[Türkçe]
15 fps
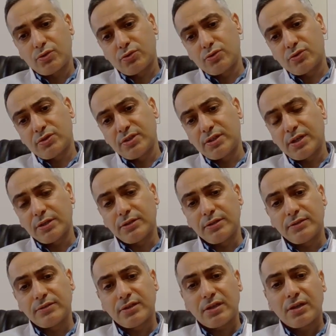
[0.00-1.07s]

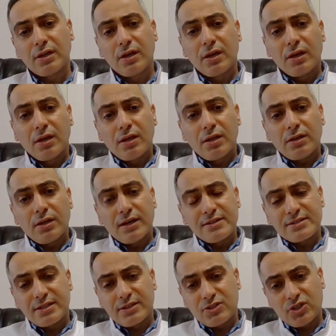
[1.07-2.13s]
tıkalıydı. E,
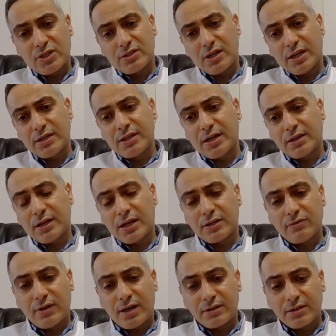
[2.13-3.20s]
hasta cerrahi kararı
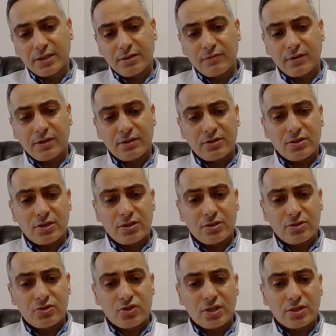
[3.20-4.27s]
verdik ve
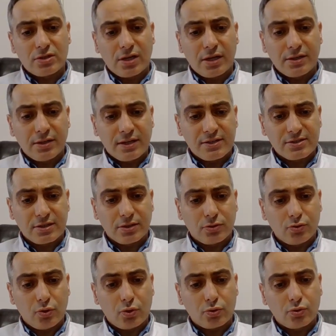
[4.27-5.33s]
e, cerrahi hastayı
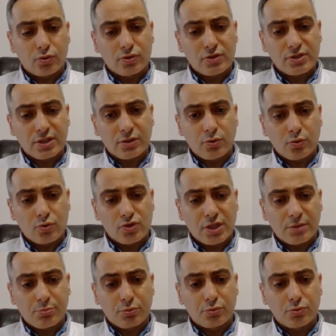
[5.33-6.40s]
gördü. Riskini
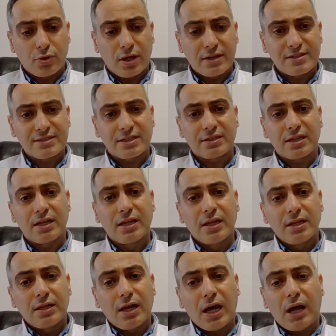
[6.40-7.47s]
yüksek buldu. Hasta da
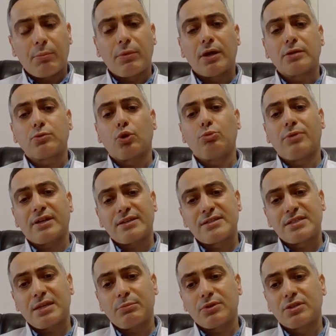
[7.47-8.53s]
ameliyat olmak
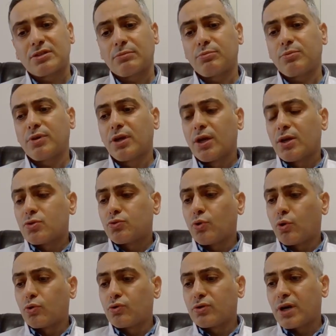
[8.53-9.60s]
istemedi. Tabii bir
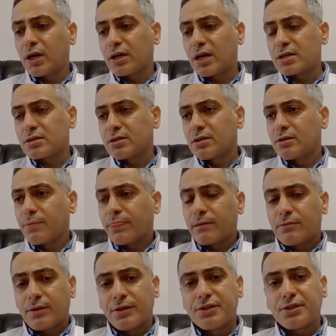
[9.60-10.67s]
Doğru karar
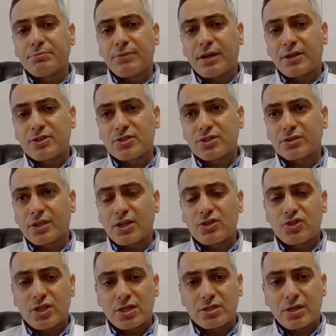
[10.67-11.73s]
hekimler açısından
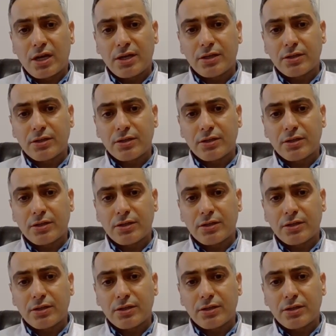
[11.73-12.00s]
cerrahi